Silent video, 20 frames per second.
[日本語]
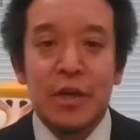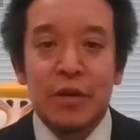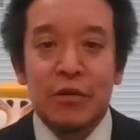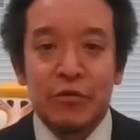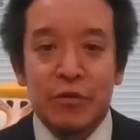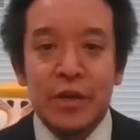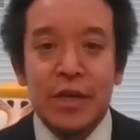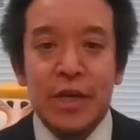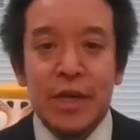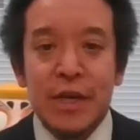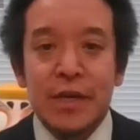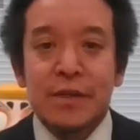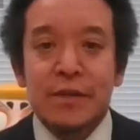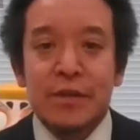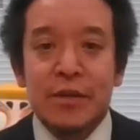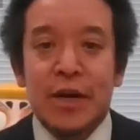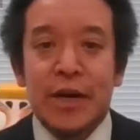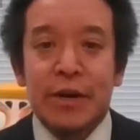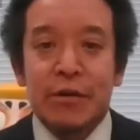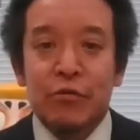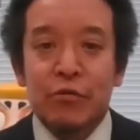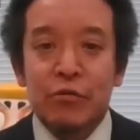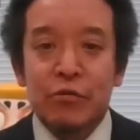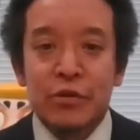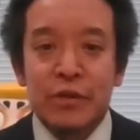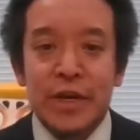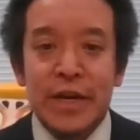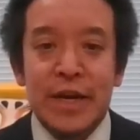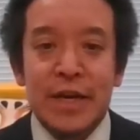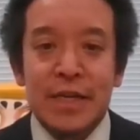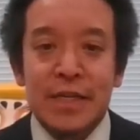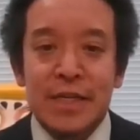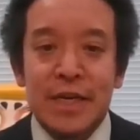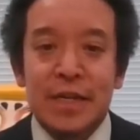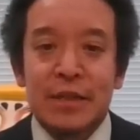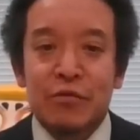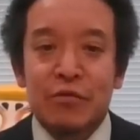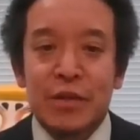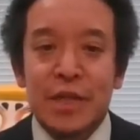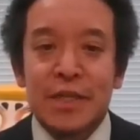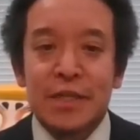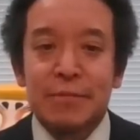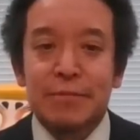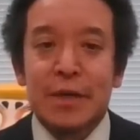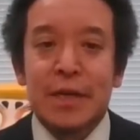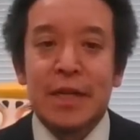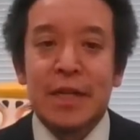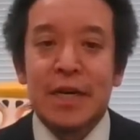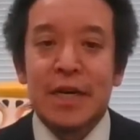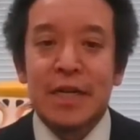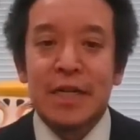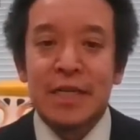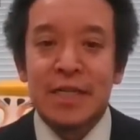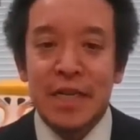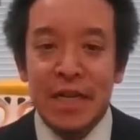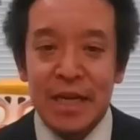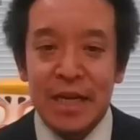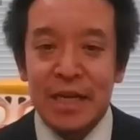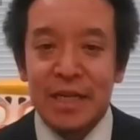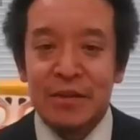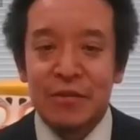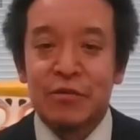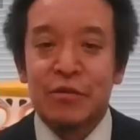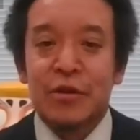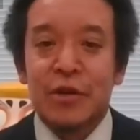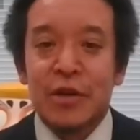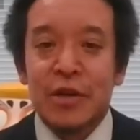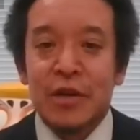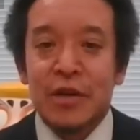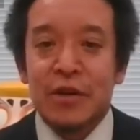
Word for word: とりあえず、はい、大津彩香さんと立花隆史さんと